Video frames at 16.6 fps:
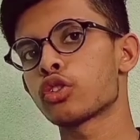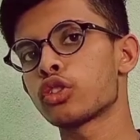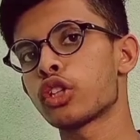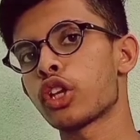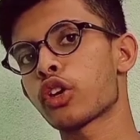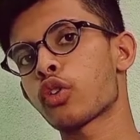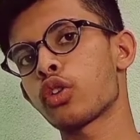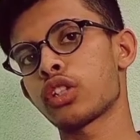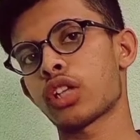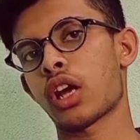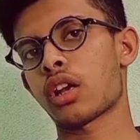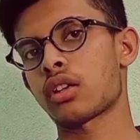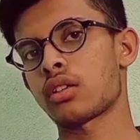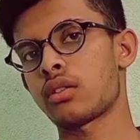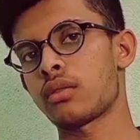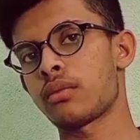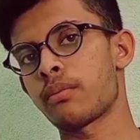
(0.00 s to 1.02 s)
तो देखो
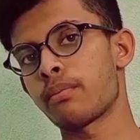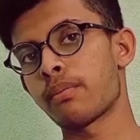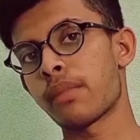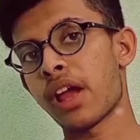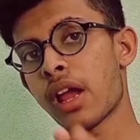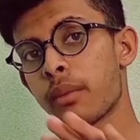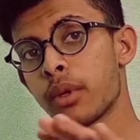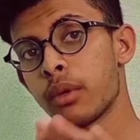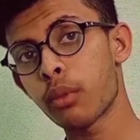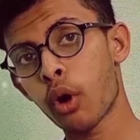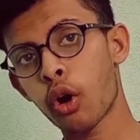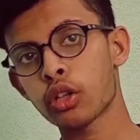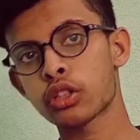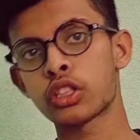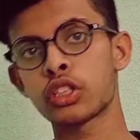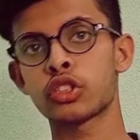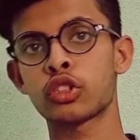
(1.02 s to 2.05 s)
यार मैं भी
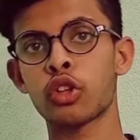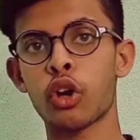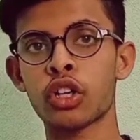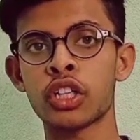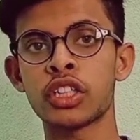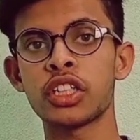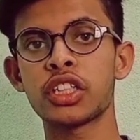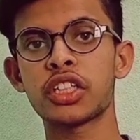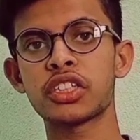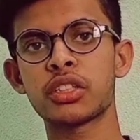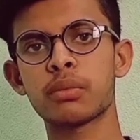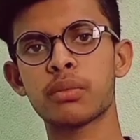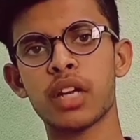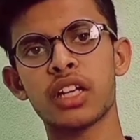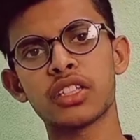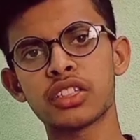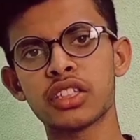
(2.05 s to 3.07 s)
बहुत ही शौकीनी किस्म
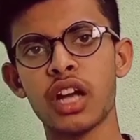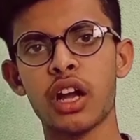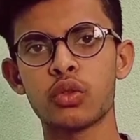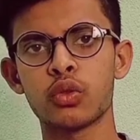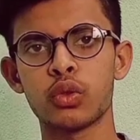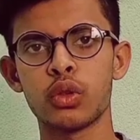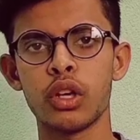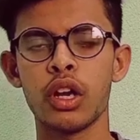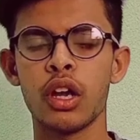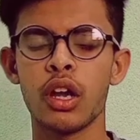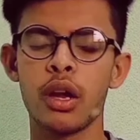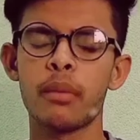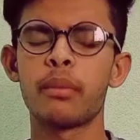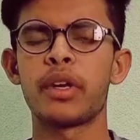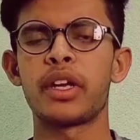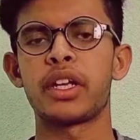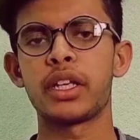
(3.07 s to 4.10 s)
का इंसान हूँ
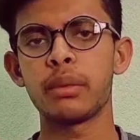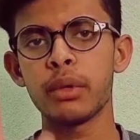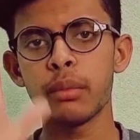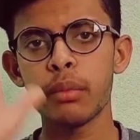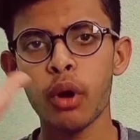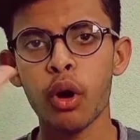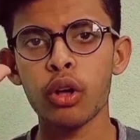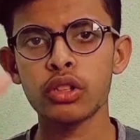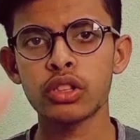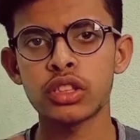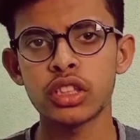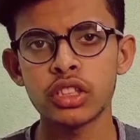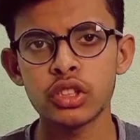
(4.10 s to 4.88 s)
मेरी भी बहुत